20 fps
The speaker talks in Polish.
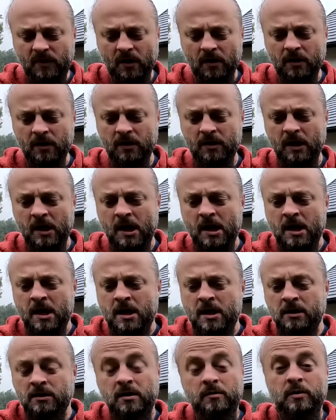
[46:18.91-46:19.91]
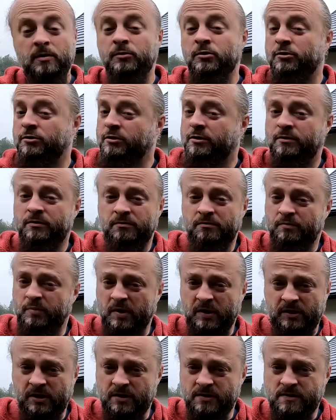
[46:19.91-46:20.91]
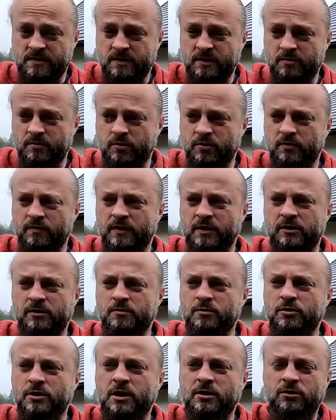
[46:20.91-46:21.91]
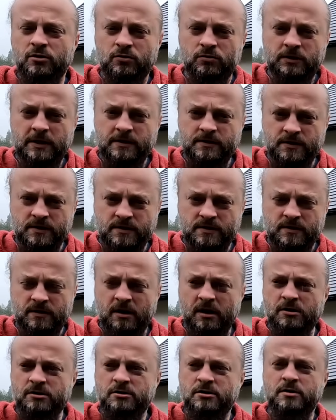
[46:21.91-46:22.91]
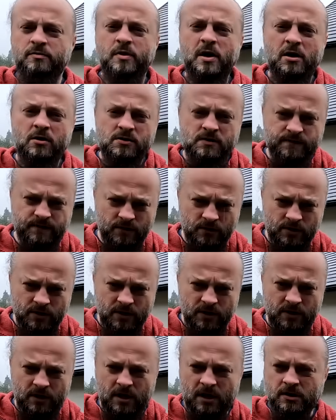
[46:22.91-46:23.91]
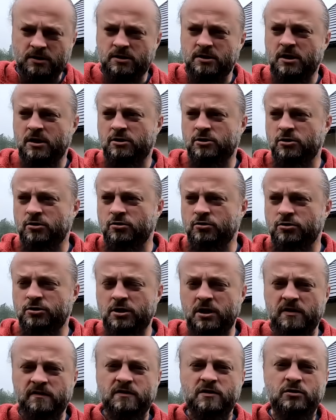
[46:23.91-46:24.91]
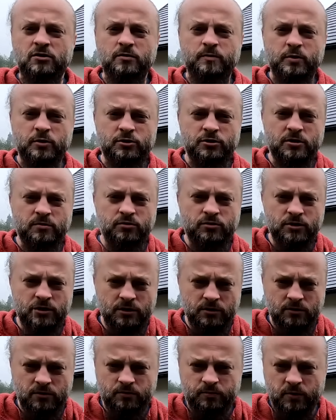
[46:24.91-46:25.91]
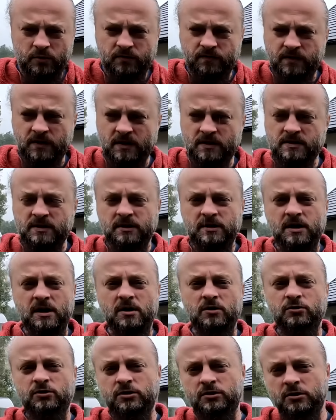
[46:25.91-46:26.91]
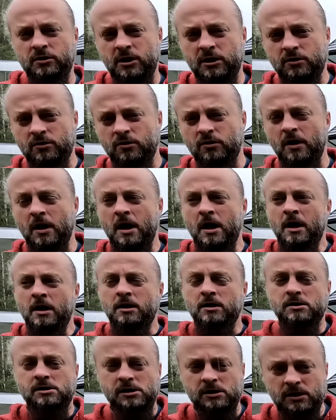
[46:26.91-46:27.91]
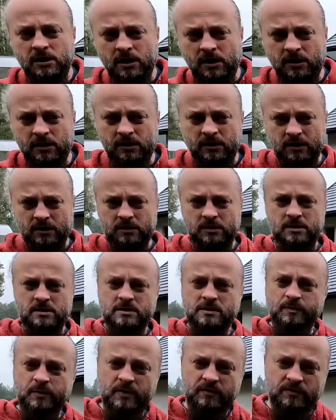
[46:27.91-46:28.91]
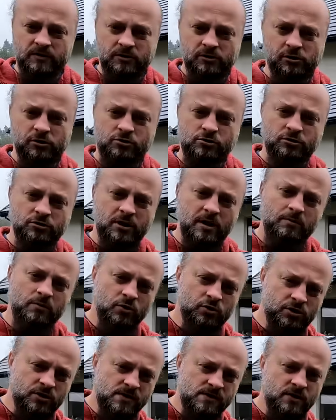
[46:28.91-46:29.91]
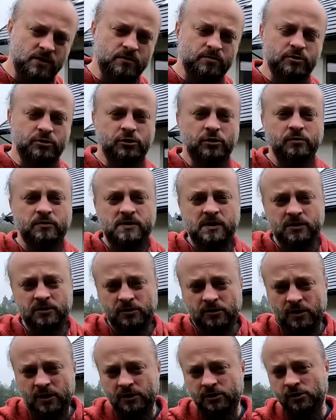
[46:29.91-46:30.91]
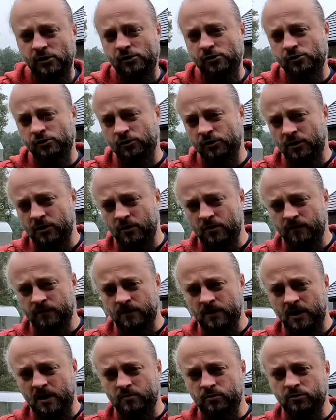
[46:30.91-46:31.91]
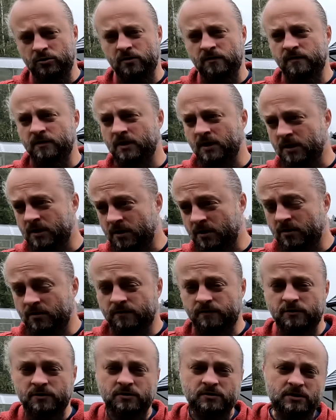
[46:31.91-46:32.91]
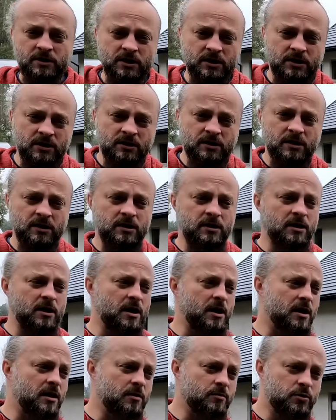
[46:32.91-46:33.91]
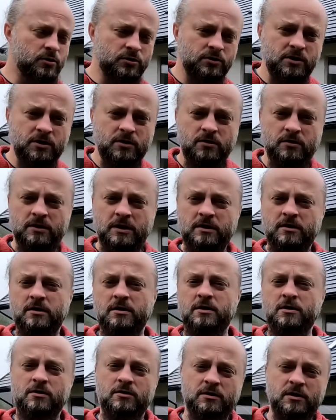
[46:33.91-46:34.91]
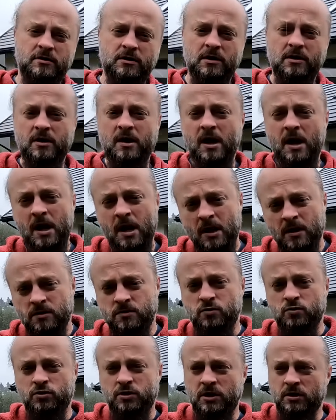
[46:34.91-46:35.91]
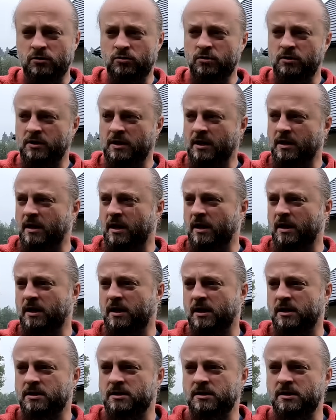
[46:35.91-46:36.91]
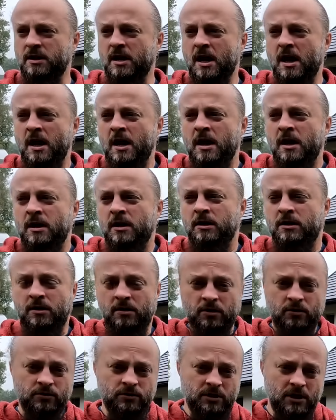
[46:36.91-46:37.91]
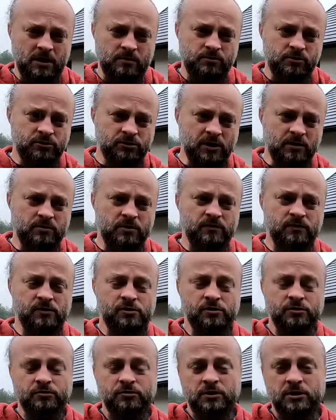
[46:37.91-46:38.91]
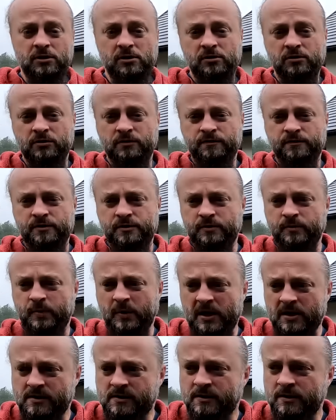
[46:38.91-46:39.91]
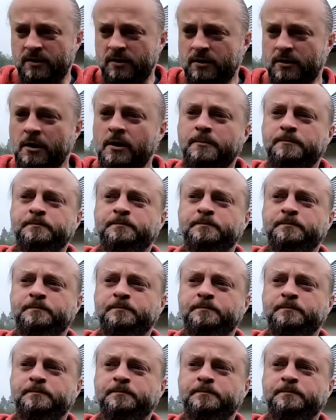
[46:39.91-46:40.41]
Y, nie mam do nich pretensji, bo wiadomo jak to u nas jest. Każdy dba o swoje, każdy jak czegoś nie wie, to potrzebuje potwierdzenia od innego. Jeżeli architekt nie jest pewien, czy coś tam może zrobić, to zażąda czegoś od kierownika budowy, jak kierownik od architekta albo od geodety, geodeta z urzędu i tak dalej. Każdy chroni jakby siebie, wykonuje tylko swoją pracę i